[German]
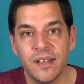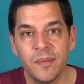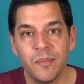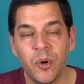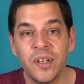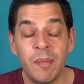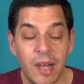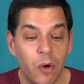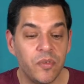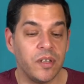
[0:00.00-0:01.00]
Ähm, und im
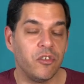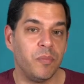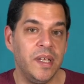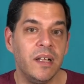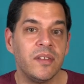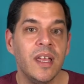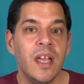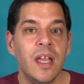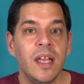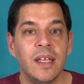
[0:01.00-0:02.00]
Laufe des Spiels
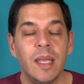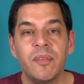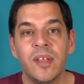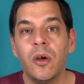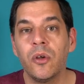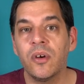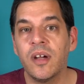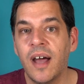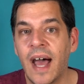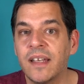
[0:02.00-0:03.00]
gibt es dann auch noch
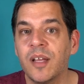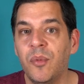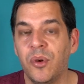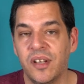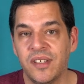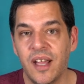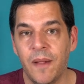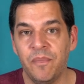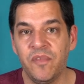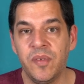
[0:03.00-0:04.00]
andere
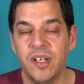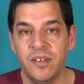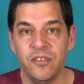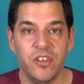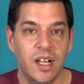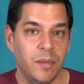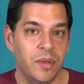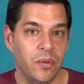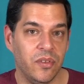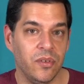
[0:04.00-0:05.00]
Möglichkeiten, wie wir diesen Schalter
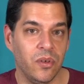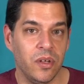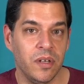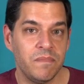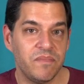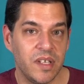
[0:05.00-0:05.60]
benutzen können.